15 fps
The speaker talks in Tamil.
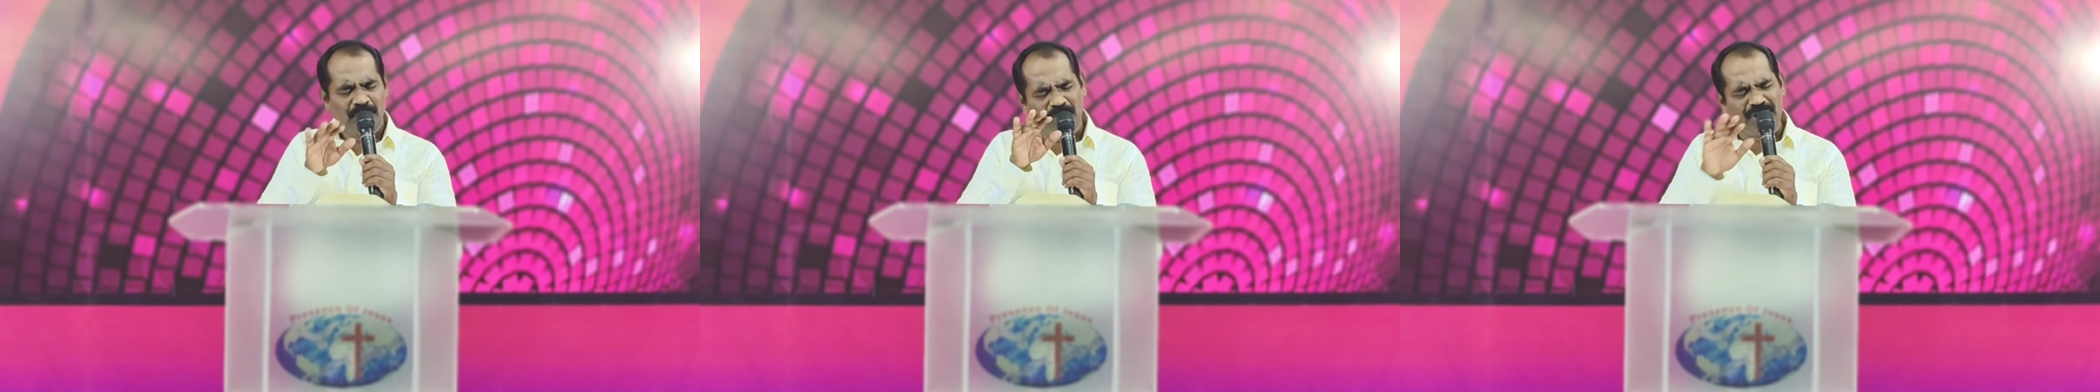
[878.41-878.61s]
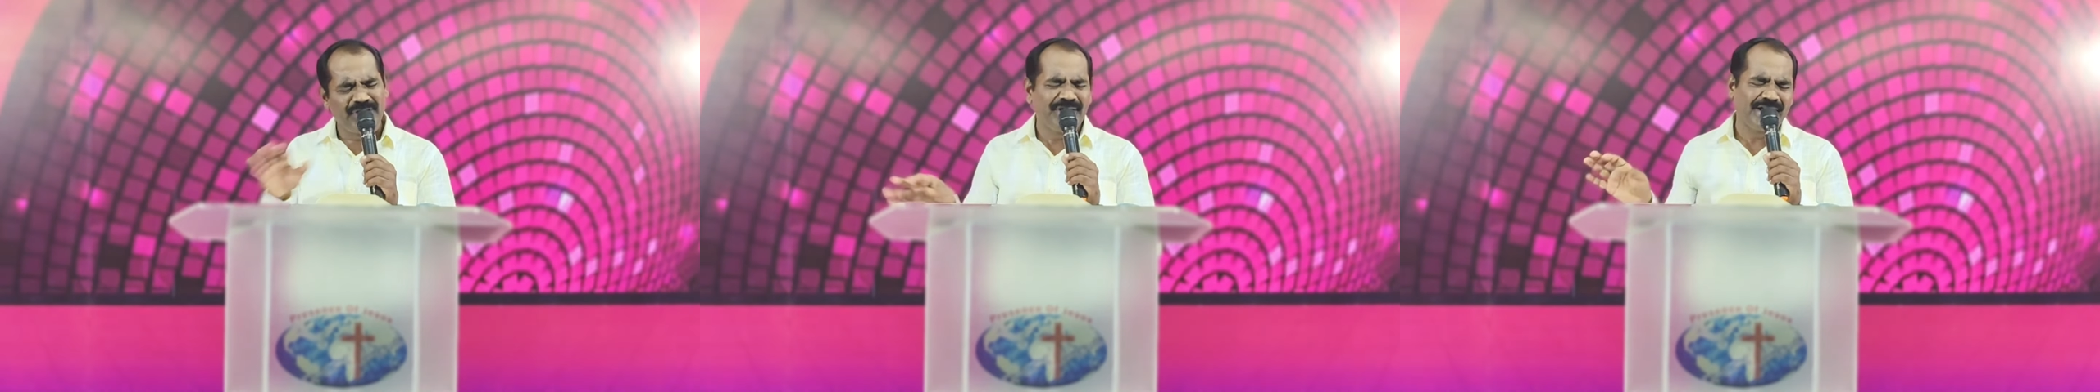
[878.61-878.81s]

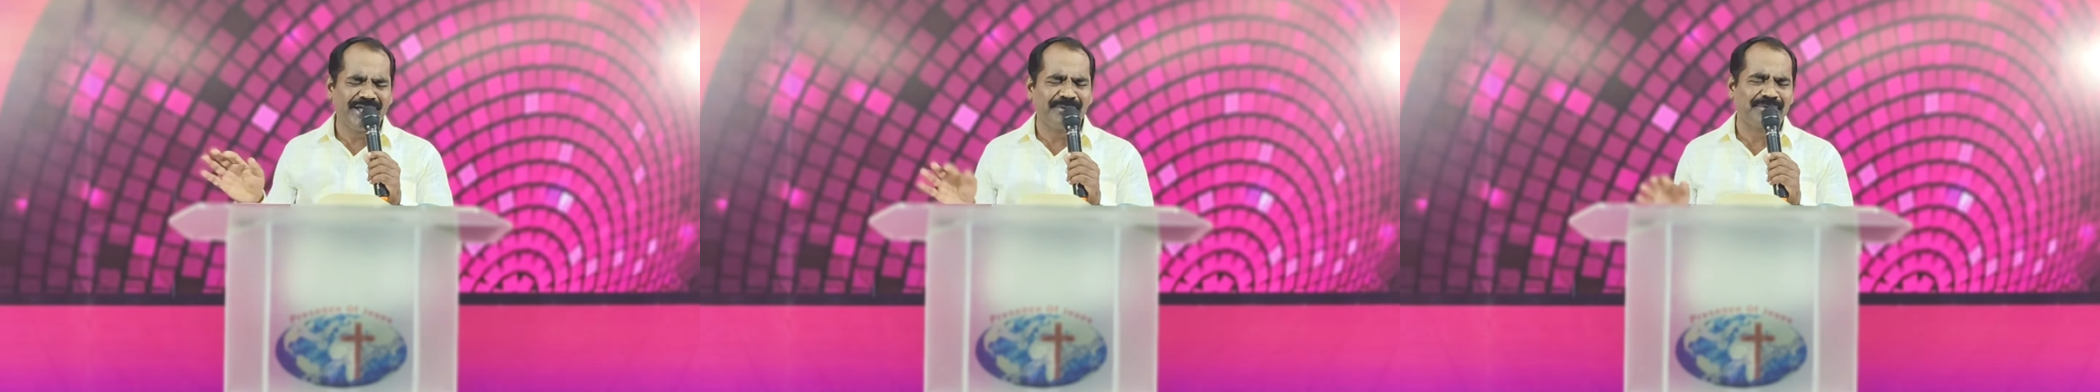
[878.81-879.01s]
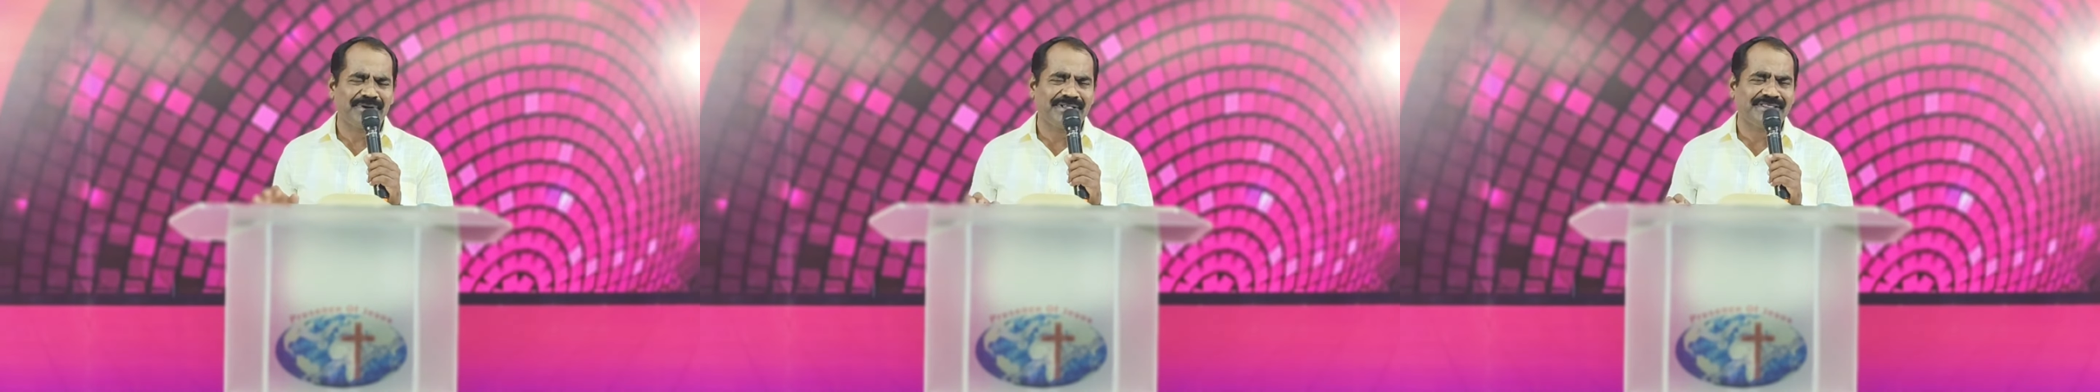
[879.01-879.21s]

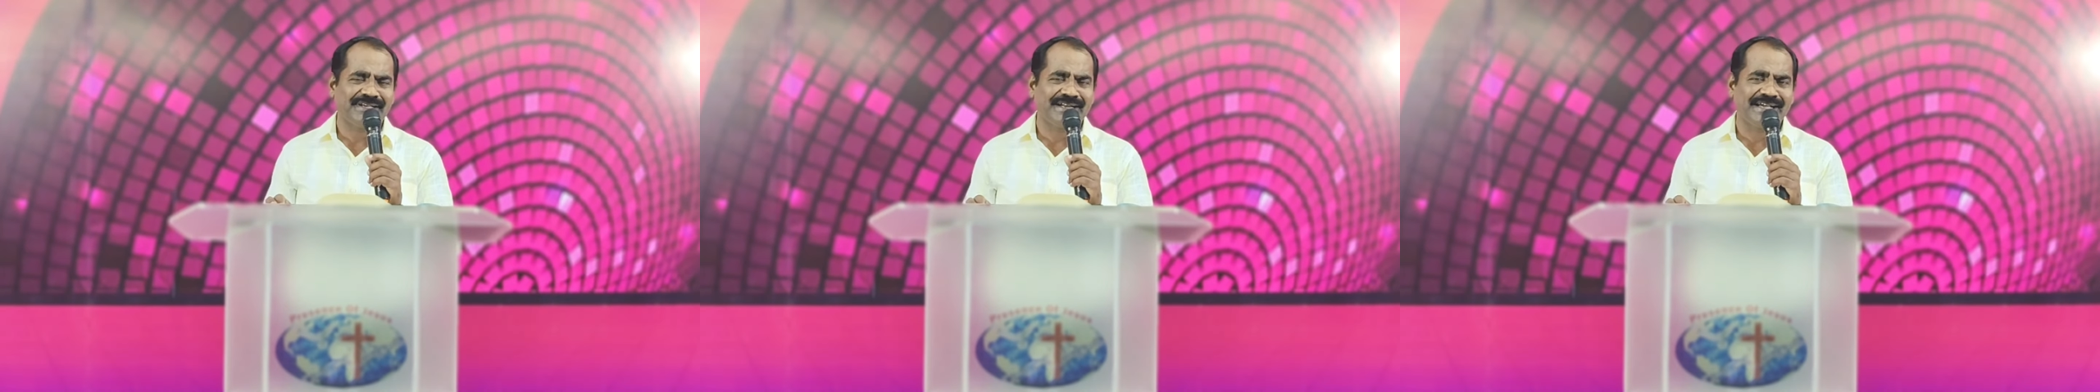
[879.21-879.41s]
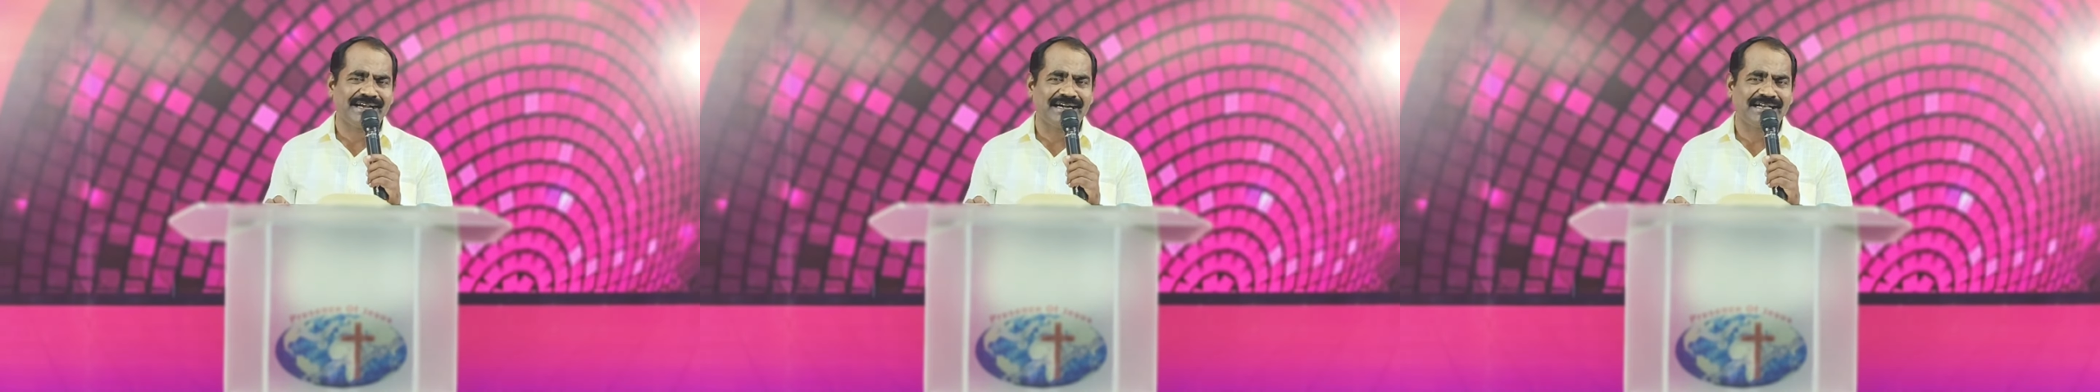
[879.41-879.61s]
ஒன்றையும் குறித்து
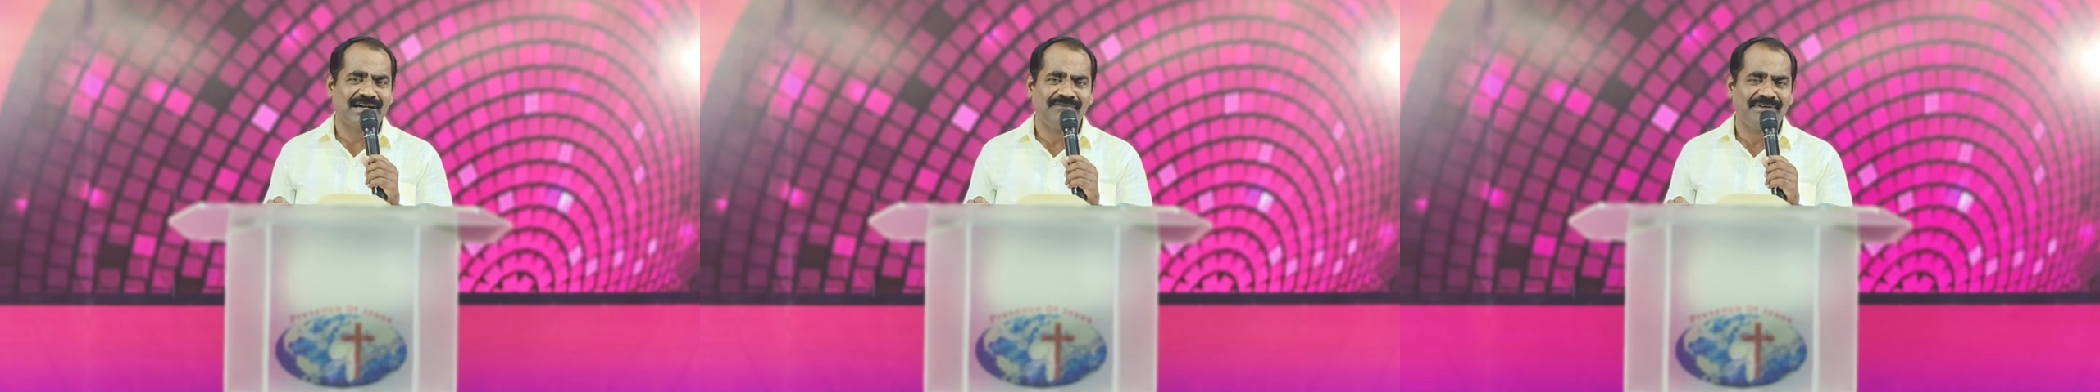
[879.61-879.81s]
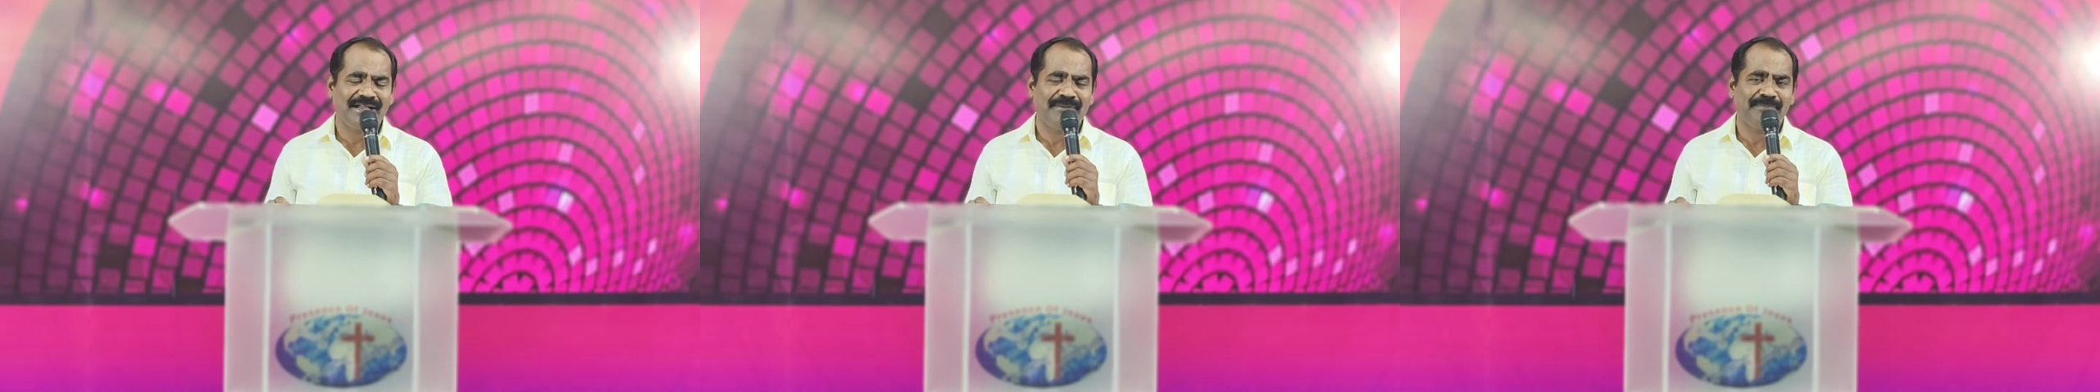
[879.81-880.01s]
நீங்கள்
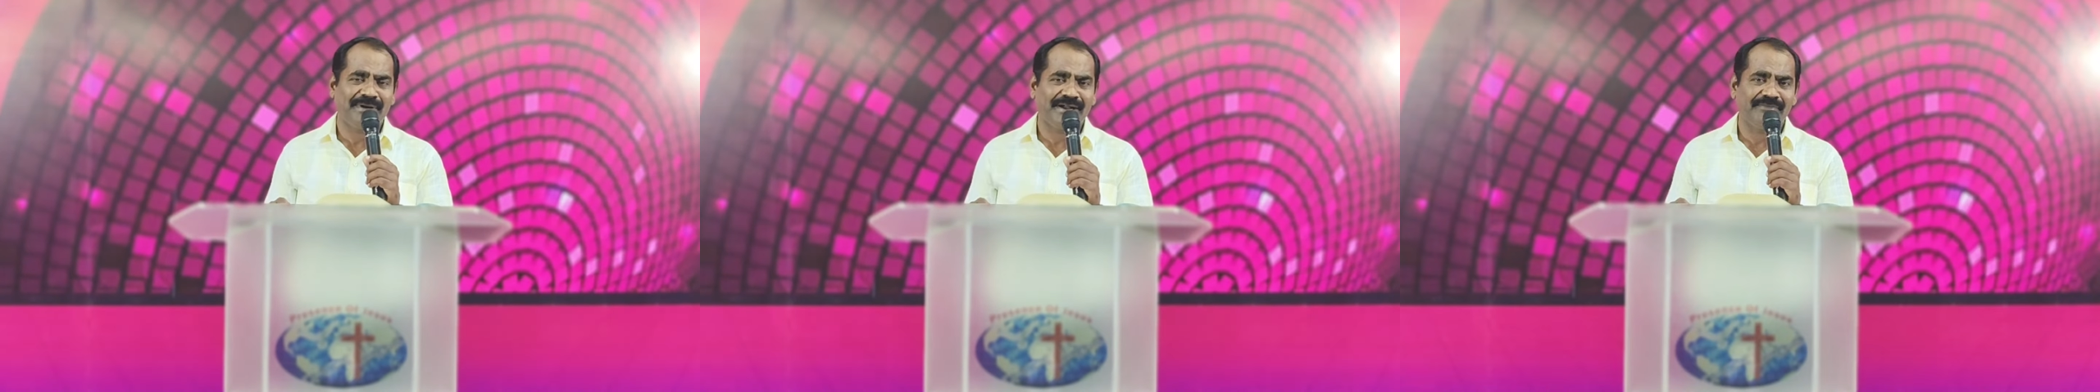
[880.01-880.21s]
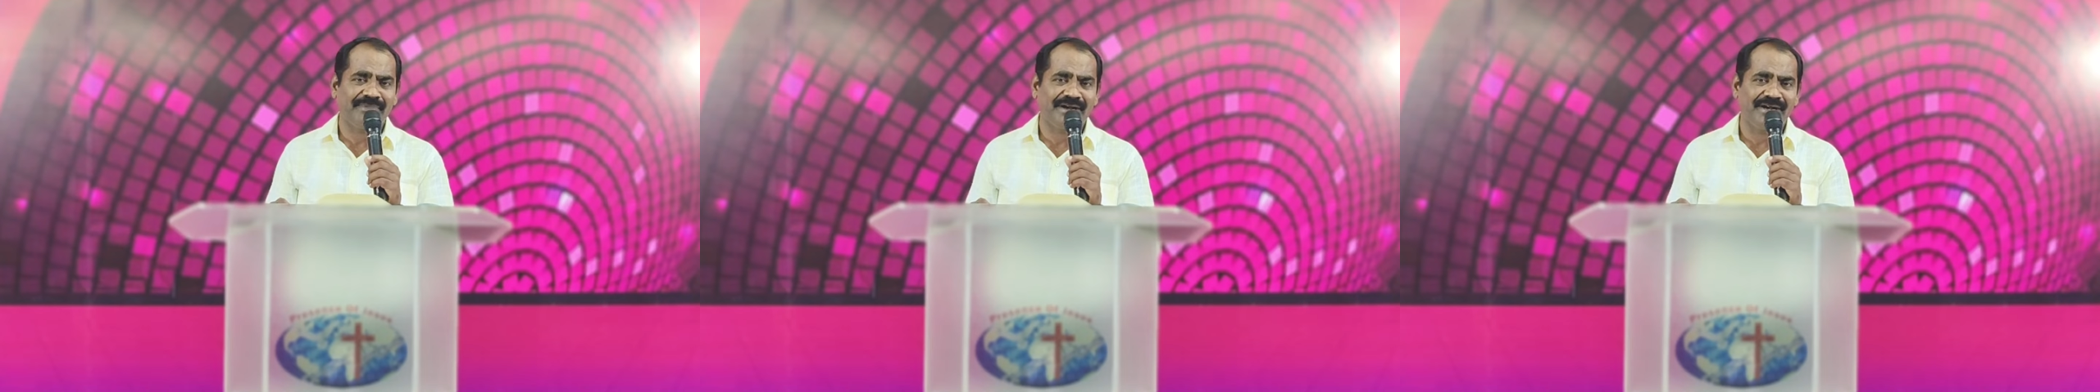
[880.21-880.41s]

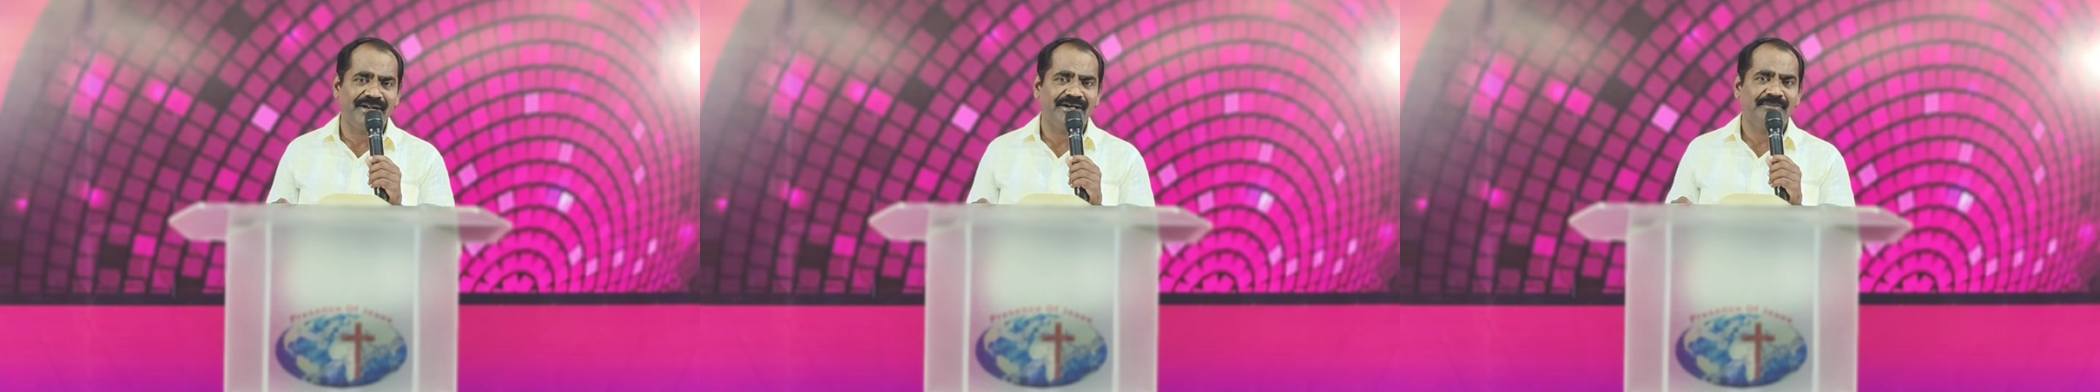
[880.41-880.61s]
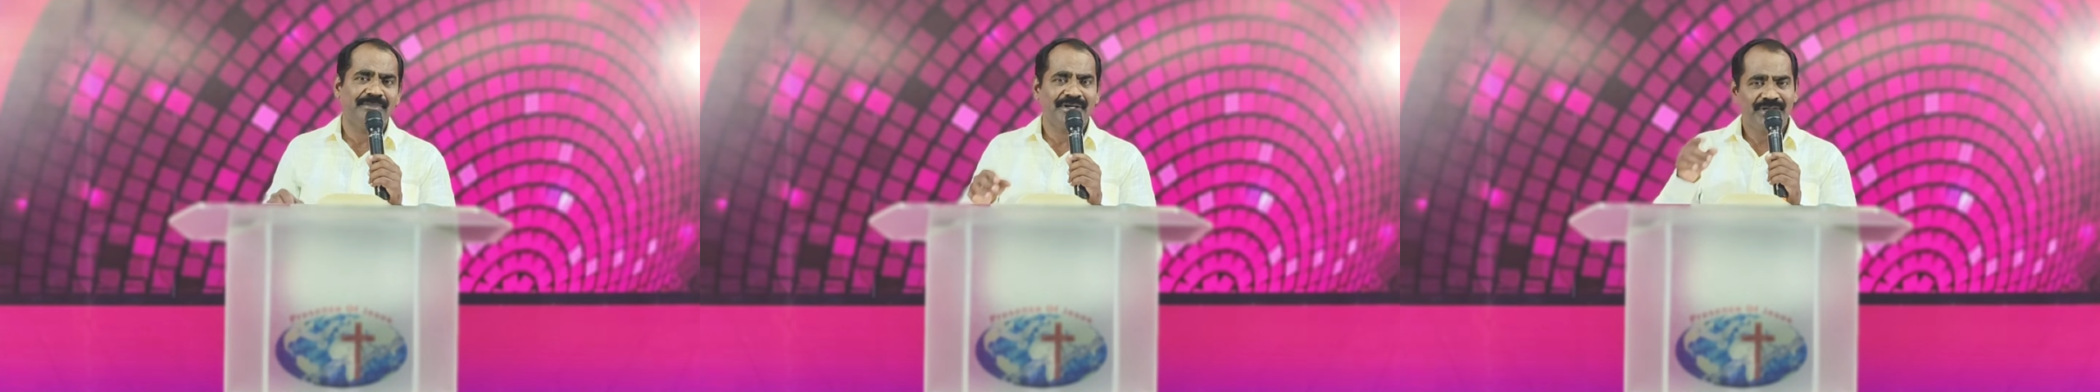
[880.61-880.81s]
கவலைப்பட
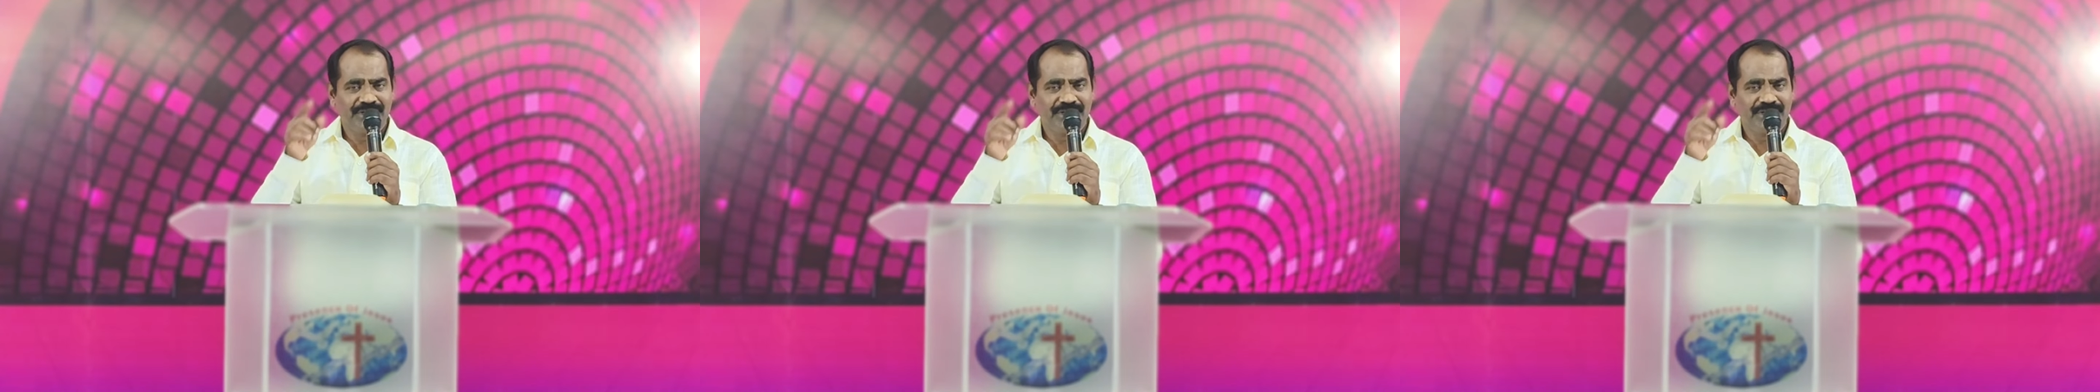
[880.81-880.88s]
வேண்டாம்